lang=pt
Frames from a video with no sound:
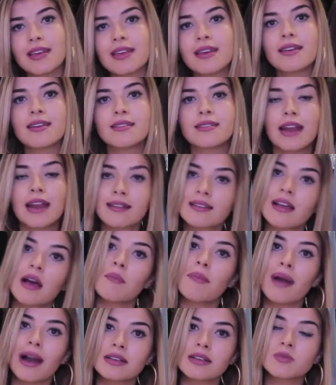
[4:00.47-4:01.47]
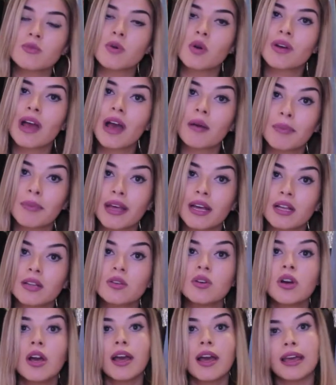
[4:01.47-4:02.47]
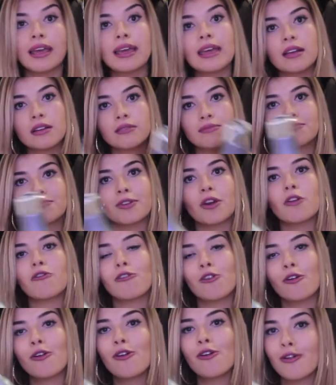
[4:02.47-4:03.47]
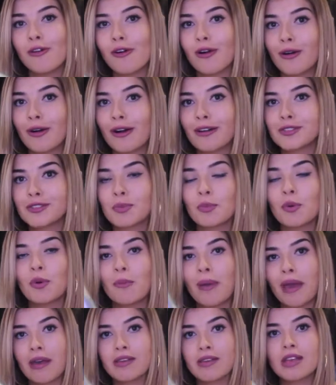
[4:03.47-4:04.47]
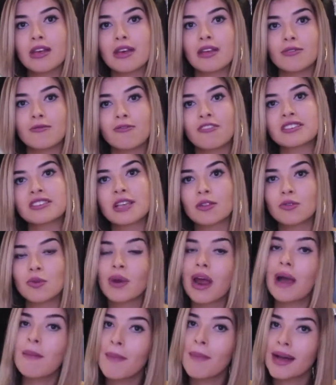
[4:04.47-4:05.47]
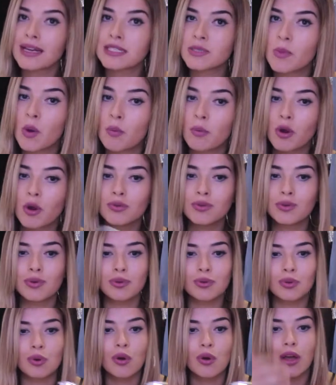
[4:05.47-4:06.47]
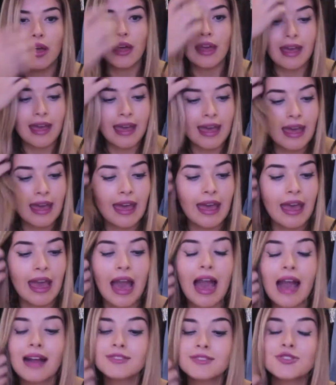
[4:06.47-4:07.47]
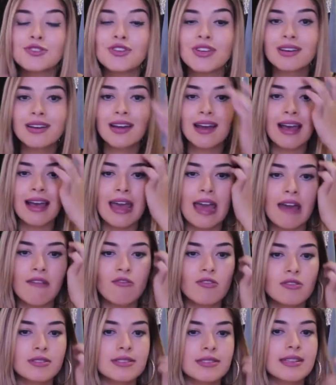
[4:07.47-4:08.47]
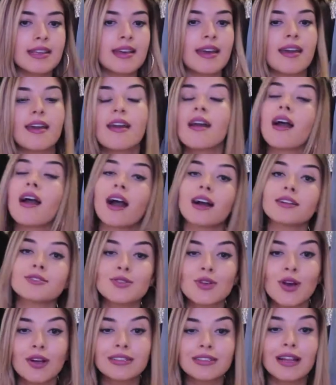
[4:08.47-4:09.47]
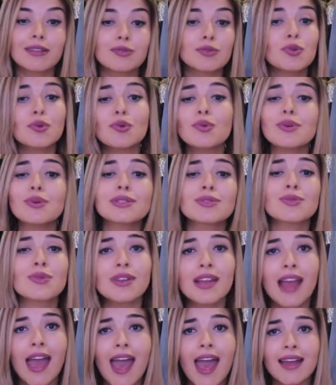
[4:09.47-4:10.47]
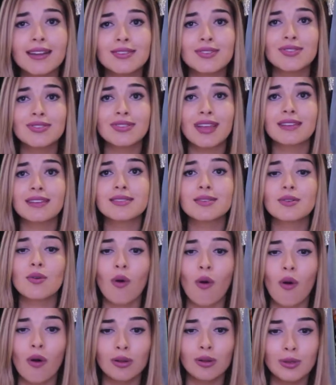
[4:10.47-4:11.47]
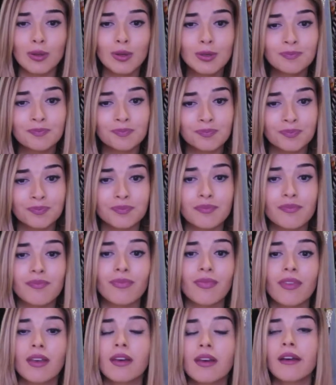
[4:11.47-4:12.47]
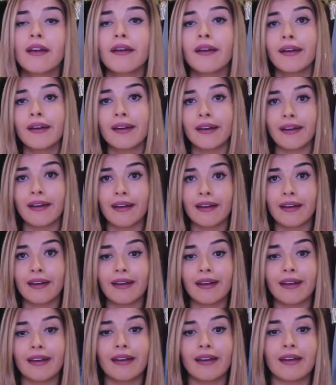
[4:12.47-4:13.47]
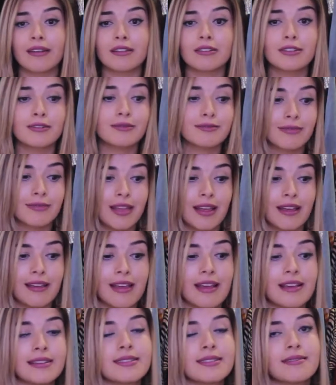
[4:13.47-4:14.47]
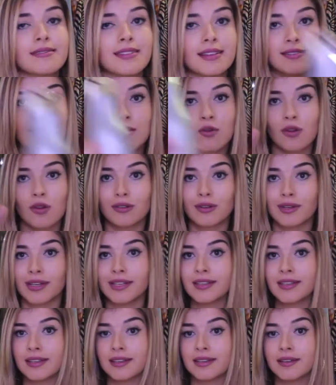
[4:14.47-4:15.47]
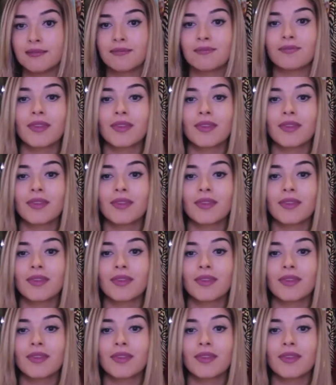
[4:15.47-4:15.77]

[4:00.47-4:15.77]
ia hidratar mais o meu cabelo e eu vou, tipo, meio que fazer durar mais o meu produto. É, a dica é você adicionar duas colheres de intense color, é, esse Intense Color aqui,